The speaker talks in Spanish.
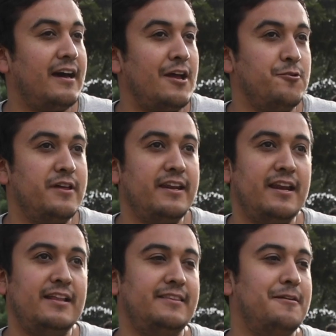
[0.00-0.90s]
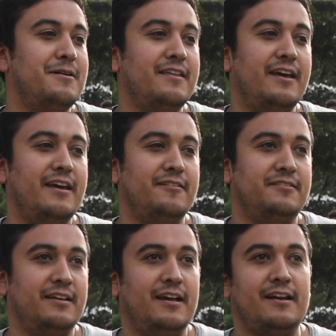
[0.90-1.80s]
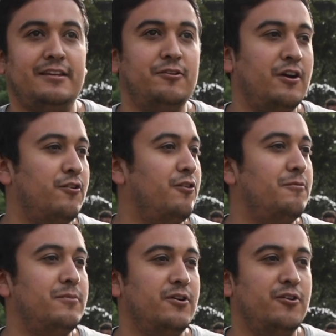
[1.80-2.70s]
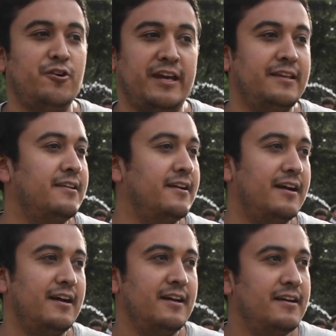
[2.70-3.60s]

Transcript: ayudan en el tema de, no sé, retiro de escombros, logística,